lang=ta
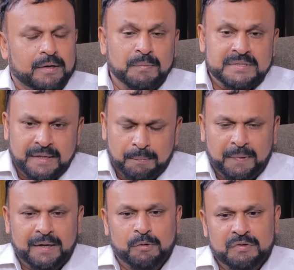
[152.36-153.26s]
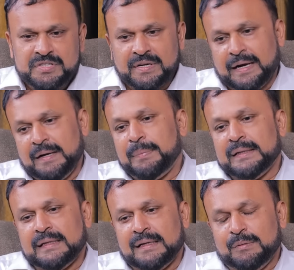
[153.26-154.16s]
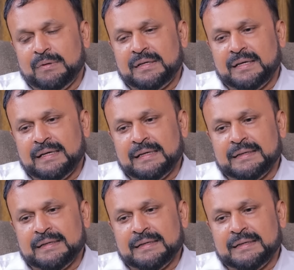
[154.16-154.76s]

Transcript: ரொம்ப சிறப்பான ஒரு விஷயம் நான் என்ன பார்த்தேன்னா உங்கள்கிட்ட